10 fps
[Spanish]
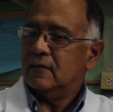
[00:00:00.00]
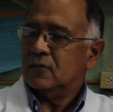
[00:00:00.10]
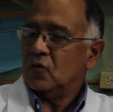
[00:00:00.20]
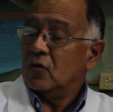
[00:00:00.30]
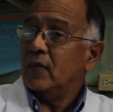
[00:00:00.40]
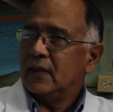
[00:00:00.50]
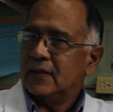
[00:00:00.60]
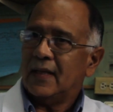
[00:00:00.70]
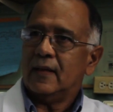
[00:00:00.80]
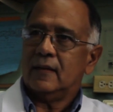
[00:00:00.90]

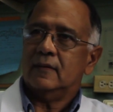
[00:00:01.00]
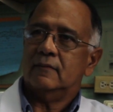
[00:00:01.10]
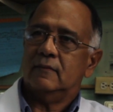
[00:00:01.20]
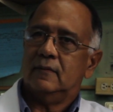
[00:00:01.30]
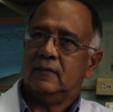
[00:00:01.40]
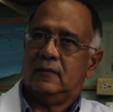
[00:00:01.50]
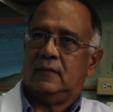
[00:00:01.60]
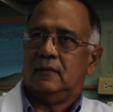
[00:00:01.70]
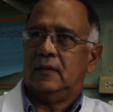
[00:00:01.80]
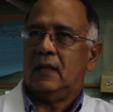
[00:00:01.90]
solventar
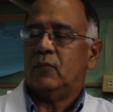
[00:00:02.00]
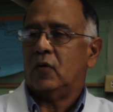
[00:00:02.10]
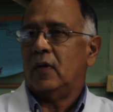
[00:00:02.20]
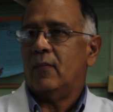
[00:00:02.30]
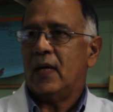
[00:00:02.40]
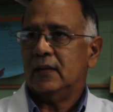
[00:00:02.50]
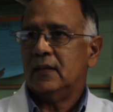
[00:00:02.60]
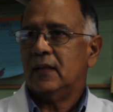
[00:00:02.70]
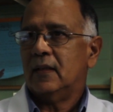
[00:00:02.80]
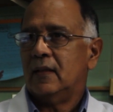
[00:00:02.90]
la
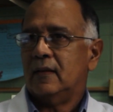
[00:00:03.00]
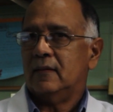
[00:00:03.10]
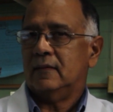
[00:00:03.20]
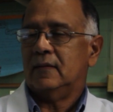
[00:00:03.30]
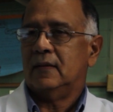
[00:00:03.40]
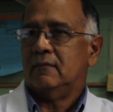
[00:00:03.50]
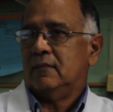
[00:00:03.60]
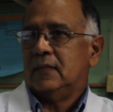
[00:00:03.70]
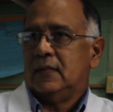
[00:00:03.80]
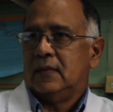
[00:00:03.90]
problemática
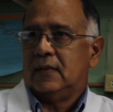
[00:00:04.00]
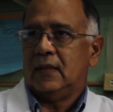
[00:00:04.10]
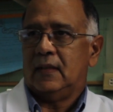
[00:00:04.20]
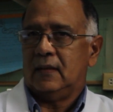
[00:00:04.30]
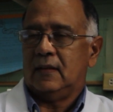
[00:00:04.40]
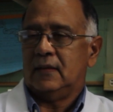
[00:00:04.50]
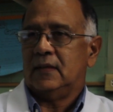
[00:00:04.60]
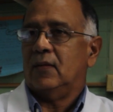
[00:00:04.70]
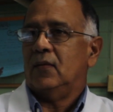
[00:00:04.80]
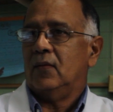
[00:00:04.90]
que
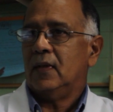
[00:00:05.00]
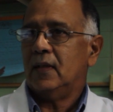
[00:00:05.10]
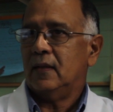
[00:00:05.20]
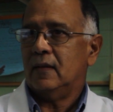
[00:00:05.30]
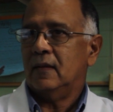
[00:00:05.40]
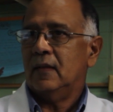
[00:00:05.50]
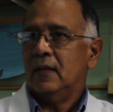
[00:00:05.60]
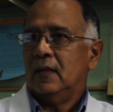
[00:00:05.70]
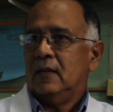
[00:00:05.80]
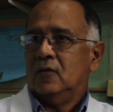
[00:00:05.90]
se vive
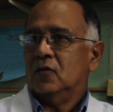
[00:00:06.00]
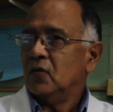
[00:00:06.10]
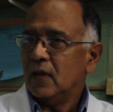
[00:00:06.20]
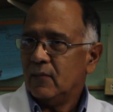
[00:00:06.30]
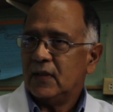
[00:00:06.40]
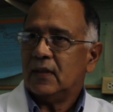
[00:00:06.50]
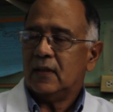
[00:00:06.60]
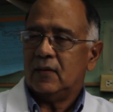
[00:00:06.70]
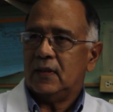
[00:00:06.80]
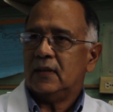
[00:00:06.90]
no solamente a
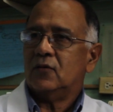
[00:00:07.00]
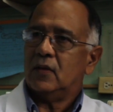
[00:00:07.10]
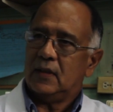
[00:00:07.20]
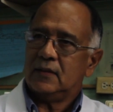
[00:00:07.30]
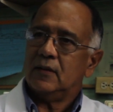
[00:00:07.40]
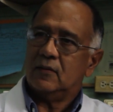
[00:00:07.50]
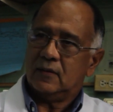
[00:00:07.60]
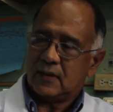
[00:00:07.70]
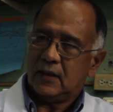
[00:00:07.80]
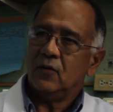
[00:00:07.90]
nivel nacional,
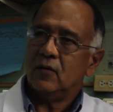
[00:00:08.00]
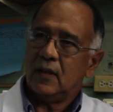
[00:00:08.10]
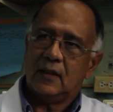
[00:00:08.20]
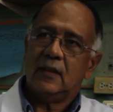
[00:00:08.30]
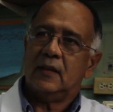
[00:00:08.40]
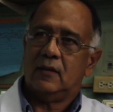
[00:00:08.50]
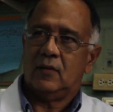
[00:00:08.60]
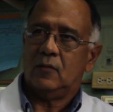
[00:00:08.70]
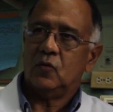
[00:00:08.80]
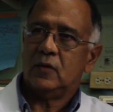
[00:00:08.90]
sino regional y a
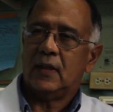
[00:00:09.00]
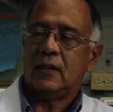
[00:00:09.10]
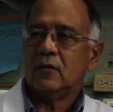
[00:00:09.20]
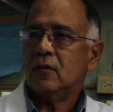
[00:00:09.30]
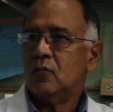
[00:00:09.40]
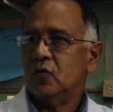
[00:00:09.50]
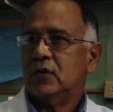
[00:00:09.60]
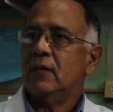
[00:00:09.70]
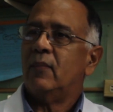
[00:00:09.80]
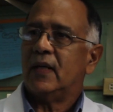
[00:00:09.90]
nivel mundial con
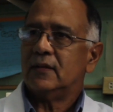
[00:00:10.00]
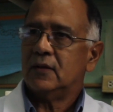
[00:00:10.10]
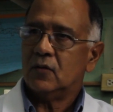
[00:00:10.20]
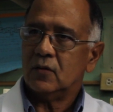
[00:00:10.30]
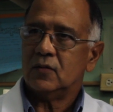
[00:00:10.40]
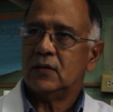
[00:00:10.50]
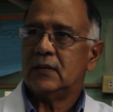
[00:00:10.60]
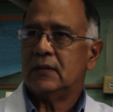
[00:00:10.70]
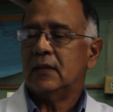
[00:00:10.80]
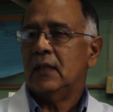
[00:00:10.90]
muchas
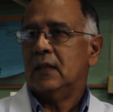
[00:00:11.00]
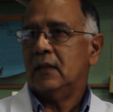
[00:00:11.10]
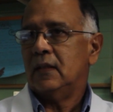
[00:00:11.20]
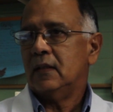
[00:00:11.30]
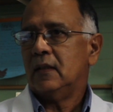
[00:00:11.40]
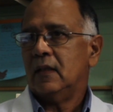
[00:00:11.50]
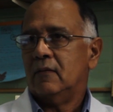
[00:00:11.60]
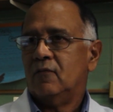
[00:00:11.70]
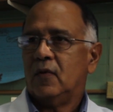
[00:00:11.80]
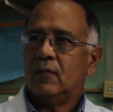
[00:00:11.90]
parasitosis y
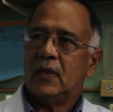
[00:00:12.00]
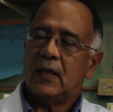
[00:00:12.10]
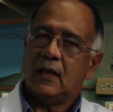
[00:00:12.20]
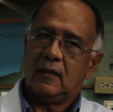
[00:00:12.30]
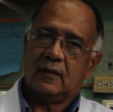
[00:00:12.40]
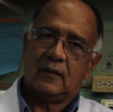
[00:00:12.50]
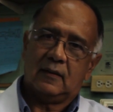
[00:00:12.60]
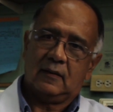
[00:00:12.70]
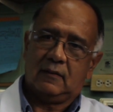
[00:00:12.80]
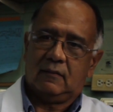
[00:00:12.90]

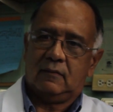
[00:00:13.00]
enfermedades